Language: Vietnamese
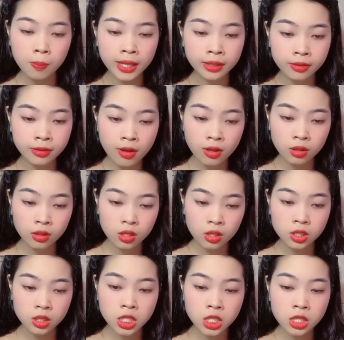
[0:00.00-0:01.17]
lánh nước,
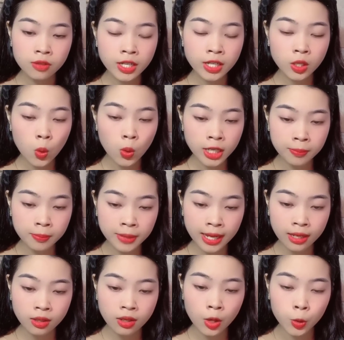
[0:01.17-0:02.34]
nhưng vẫn cố kìm
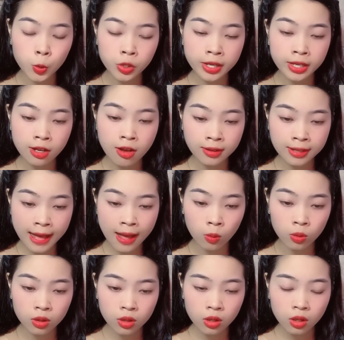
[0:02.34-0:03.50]
nén nở nụ cười gượng gạo,
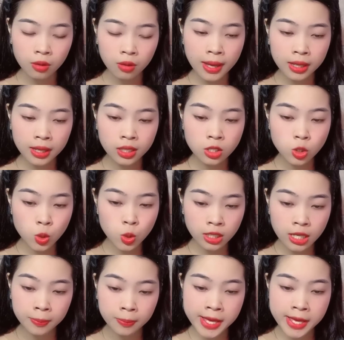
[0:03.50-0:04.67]
mang tính chuyên
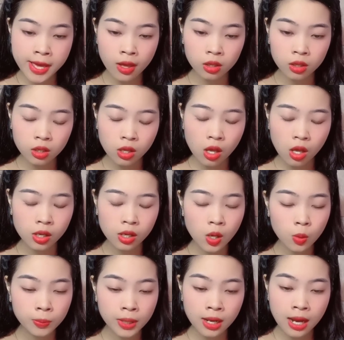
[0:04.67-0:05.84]
nghiệp kia.
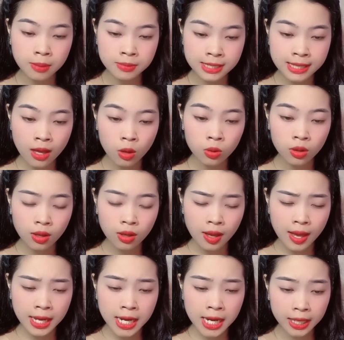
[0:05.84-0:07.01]
Không biết làm sao,
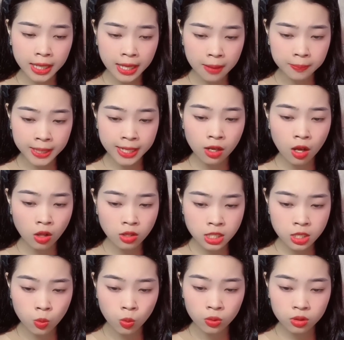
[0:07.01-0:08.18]
anh lại cảm thấy khó
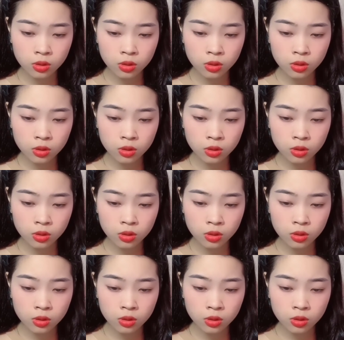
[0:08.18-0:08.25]
chịu.